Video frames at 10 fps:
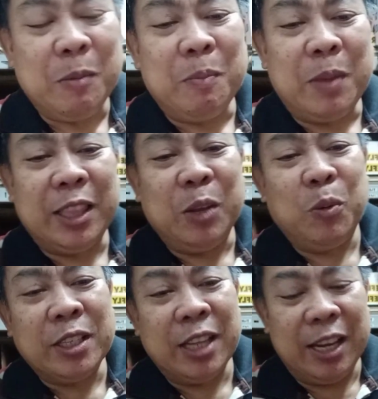
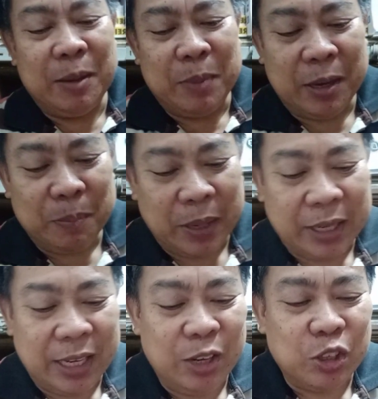matiwasay naman ang
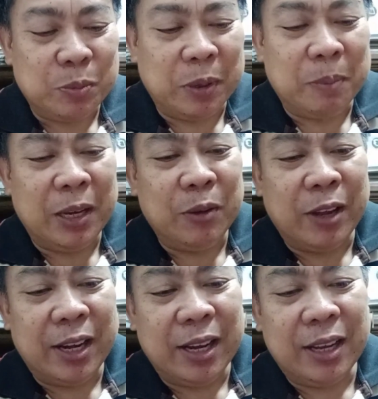pagkilos pag
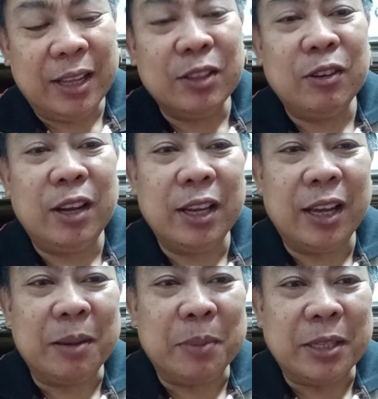maliwanag ganito lang yung
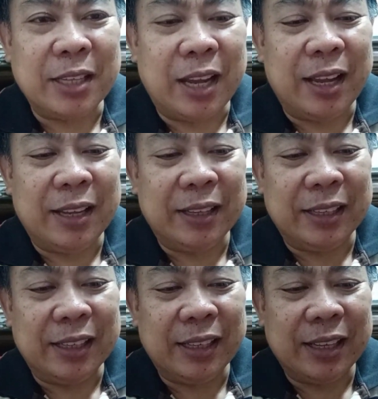kabansa
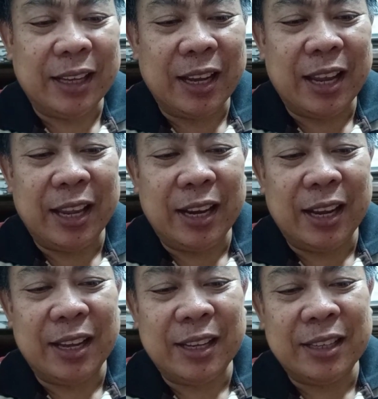kagaya ng